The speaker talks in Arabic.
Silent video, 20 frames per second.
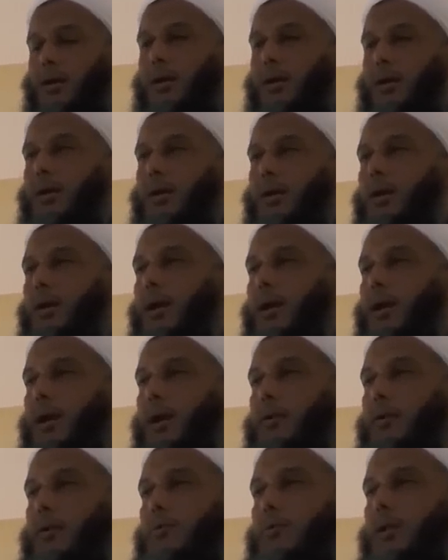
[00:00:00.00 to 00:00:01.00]
آه،
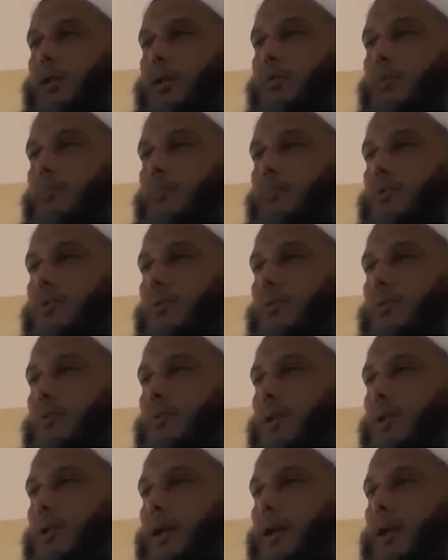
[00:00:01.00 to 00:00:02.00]
كان الحسين من
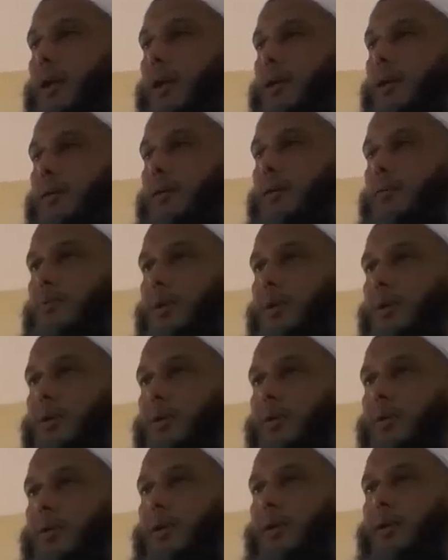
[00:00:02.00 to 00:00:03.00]
شهود ذلك الصلح
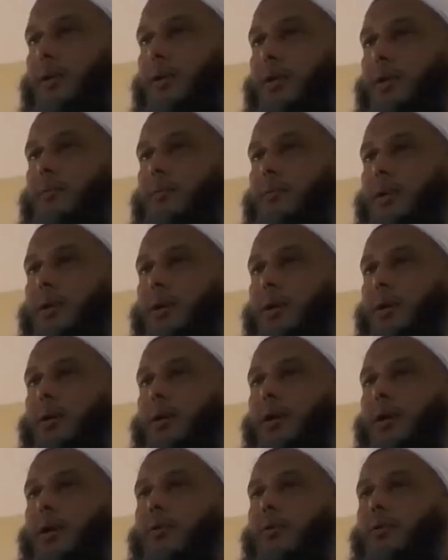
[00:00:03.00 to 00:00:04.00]
ورضي به
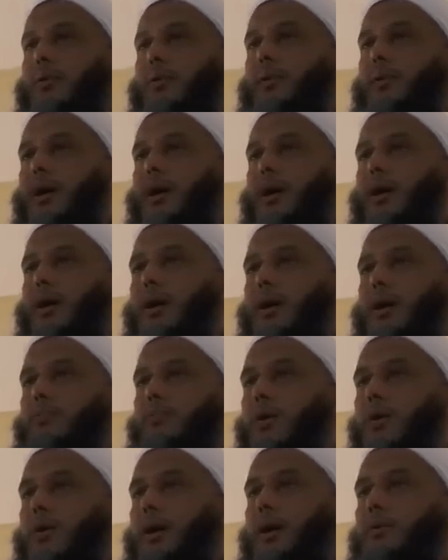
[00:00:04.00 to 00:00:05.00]
فبايع
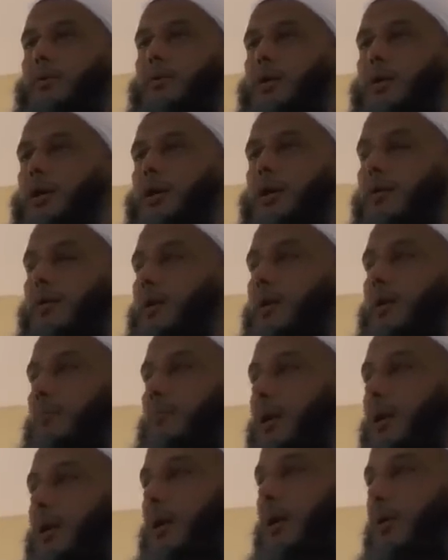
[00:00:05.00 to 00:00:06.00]
معاوية كما
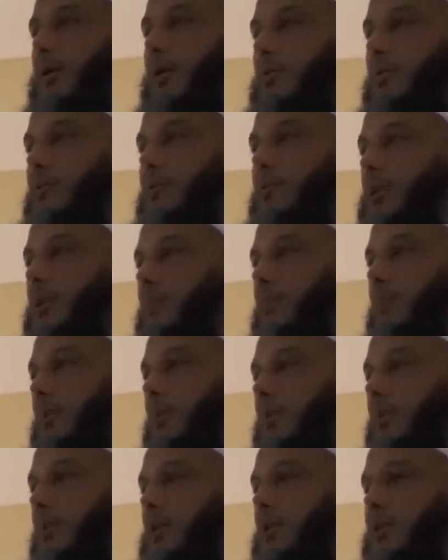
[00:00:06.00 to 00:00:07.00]
بايعه
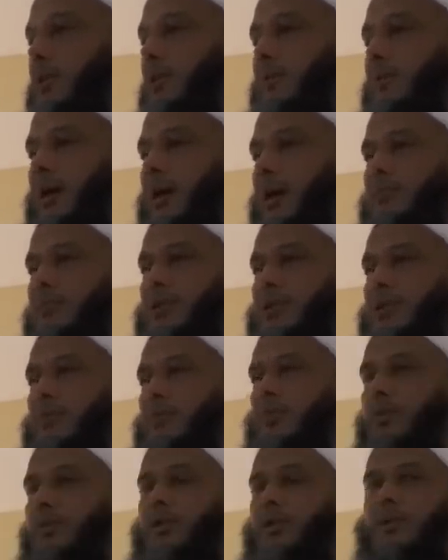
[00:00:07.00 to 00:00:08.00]
المسلمون واجتمع
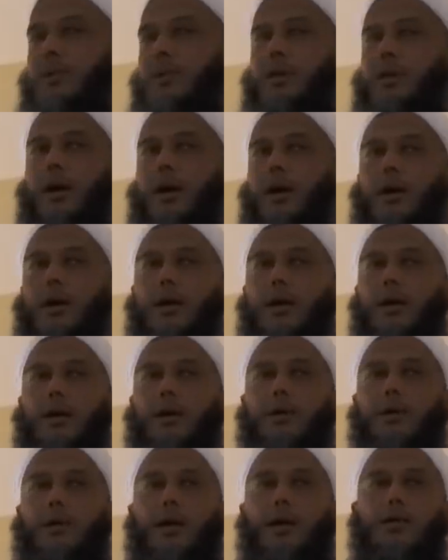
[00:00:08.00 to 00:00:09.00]
المسلمون جميعا
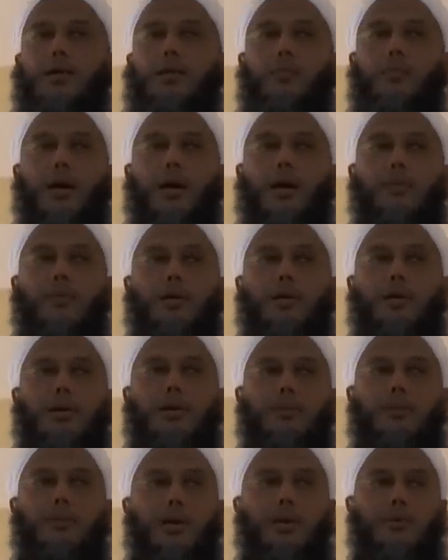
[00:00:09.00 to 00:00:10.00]
على بيعة معاوية
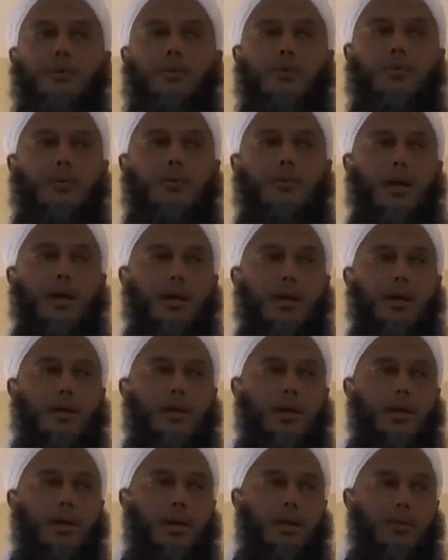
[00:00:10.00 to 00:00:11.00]
بن أبي سفيان
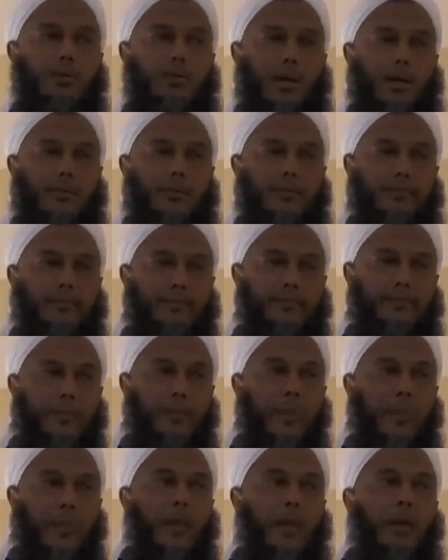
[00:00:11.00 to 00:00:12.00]
رضي الله عنه
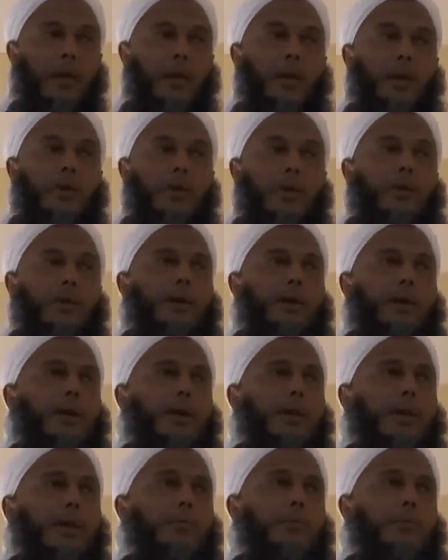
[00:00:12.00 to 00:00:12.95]
فمكث